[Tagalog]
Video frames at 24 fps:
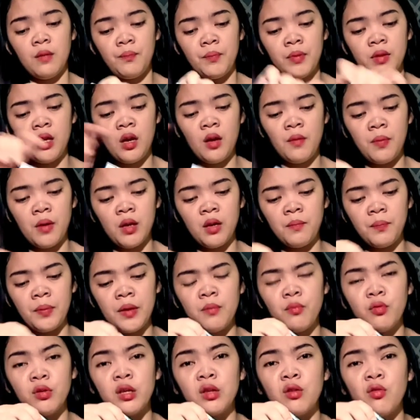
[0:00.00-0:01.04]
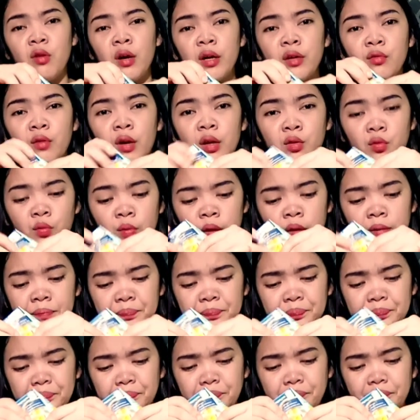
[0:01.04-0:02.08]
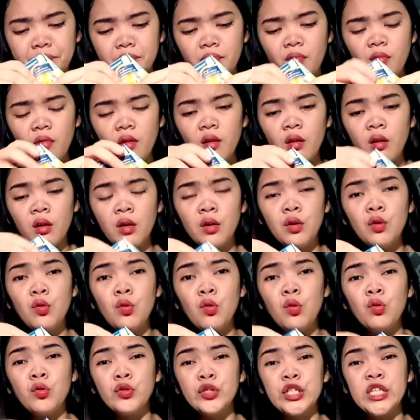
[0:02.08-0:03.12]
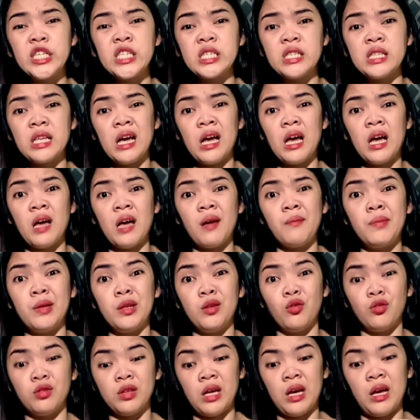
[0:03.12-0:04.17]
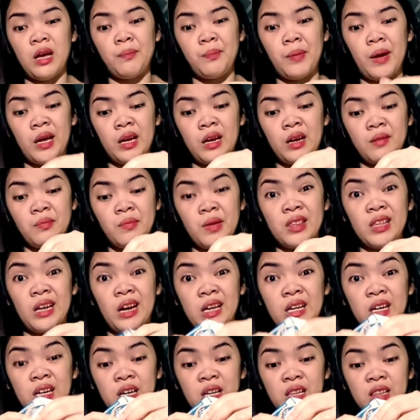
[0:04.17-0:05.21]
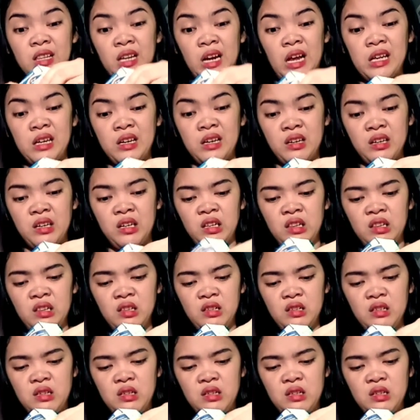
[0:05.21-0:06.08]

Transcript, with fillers: pinaka parang favorite ko nga yung ano eh, yung cheese na bilog na parang may triangle, triangle.